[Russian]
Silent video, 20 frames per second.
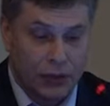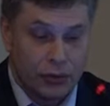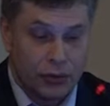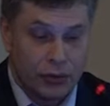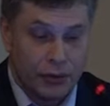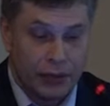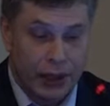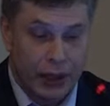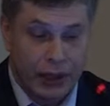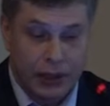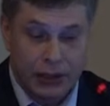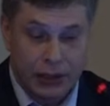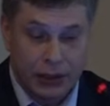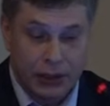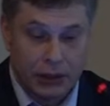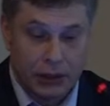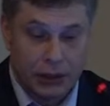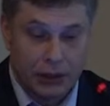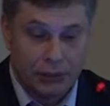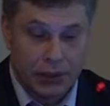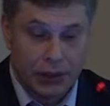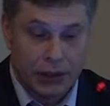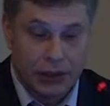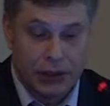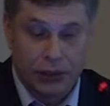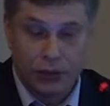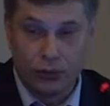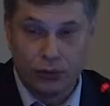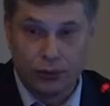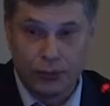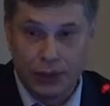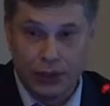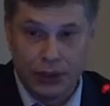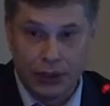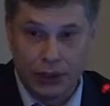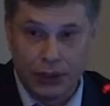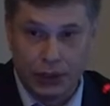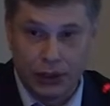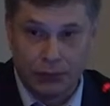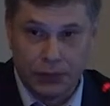Отсутствие реакции на имплантируемый
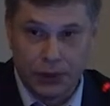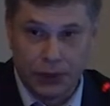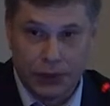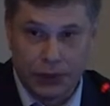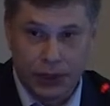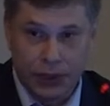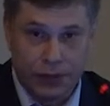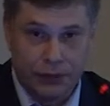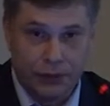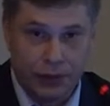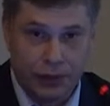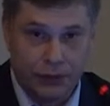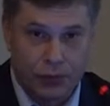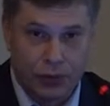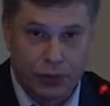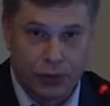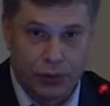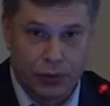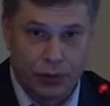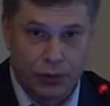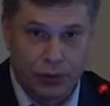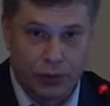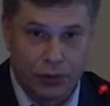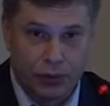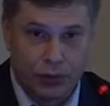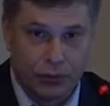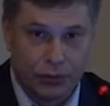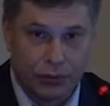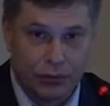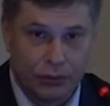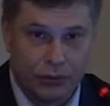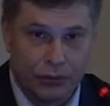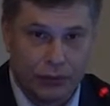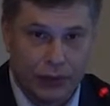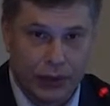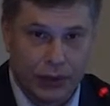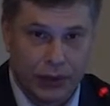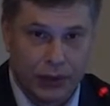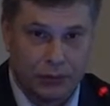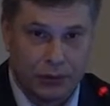материал. Мы также видим,
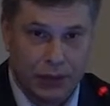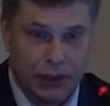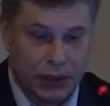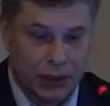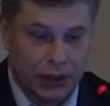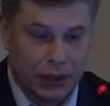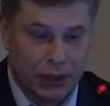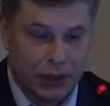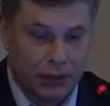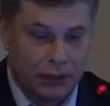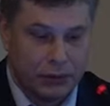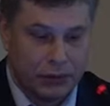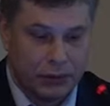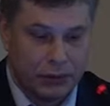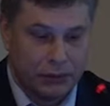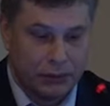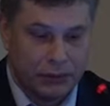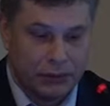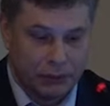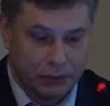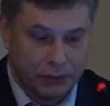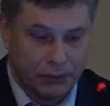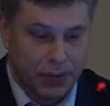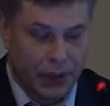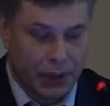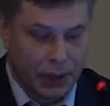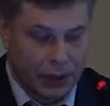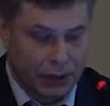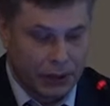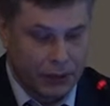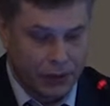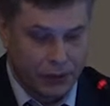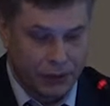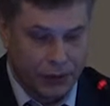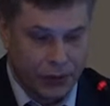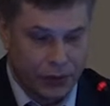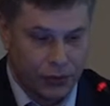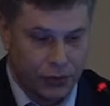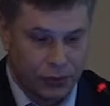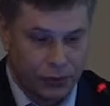что э, этот материал э,
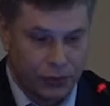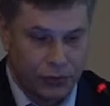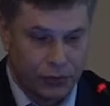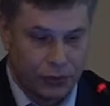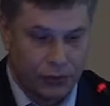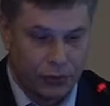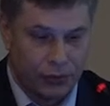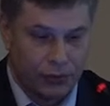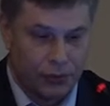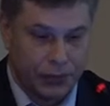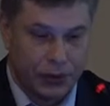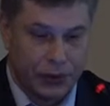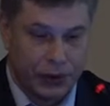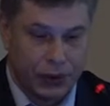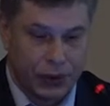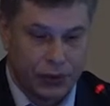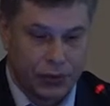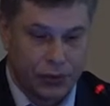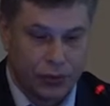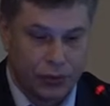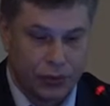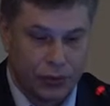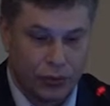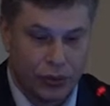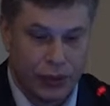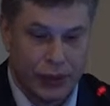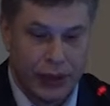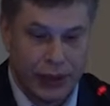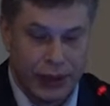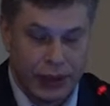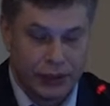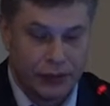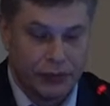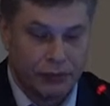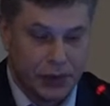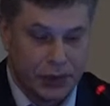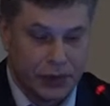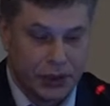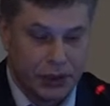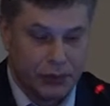показал свою биологическую
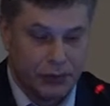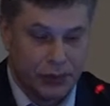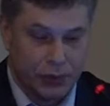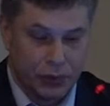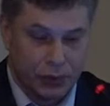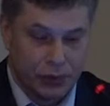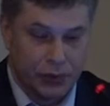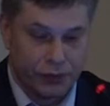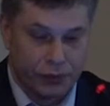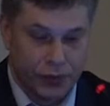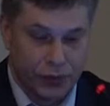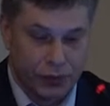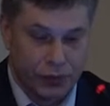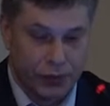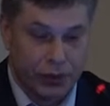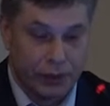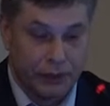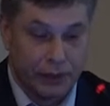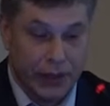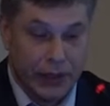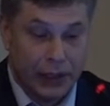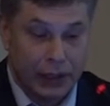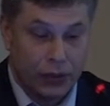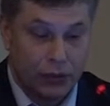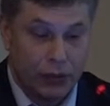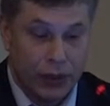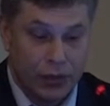совместимость очень высокие.